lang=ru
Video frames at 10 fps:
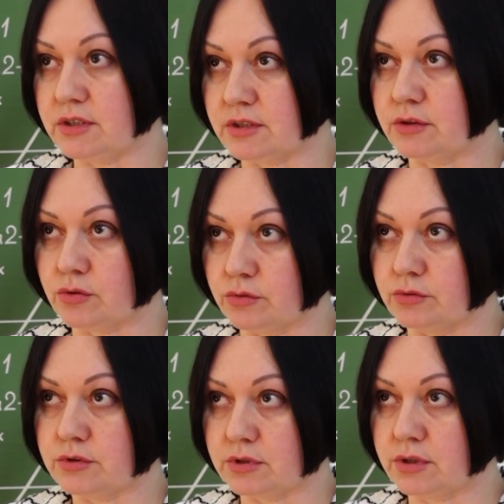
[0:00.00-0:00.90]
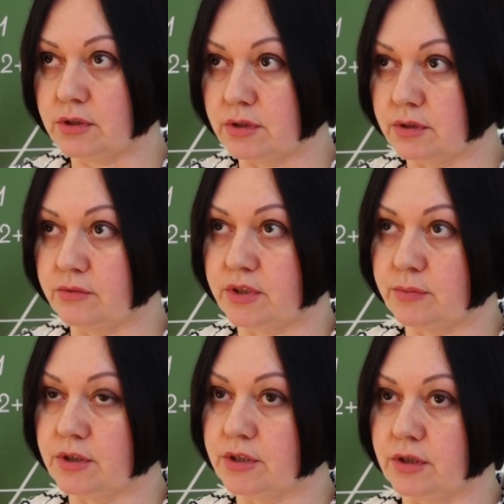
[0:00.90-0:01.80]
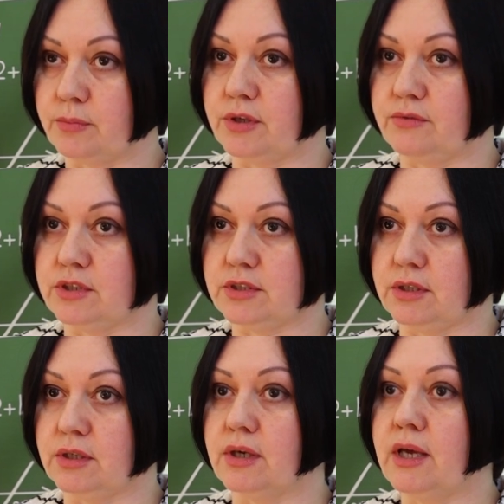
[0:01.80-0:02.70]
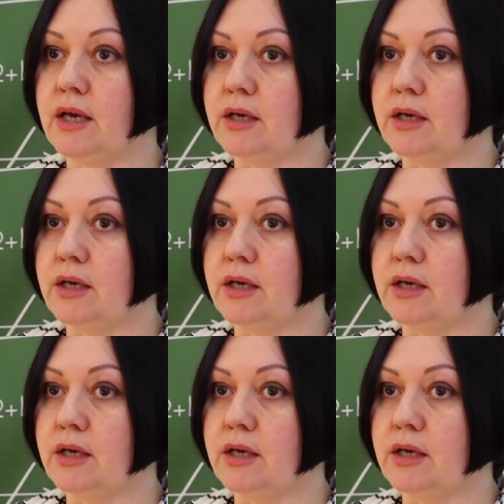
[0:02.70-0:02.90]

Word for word: и затронуть э, в рамках их проведения.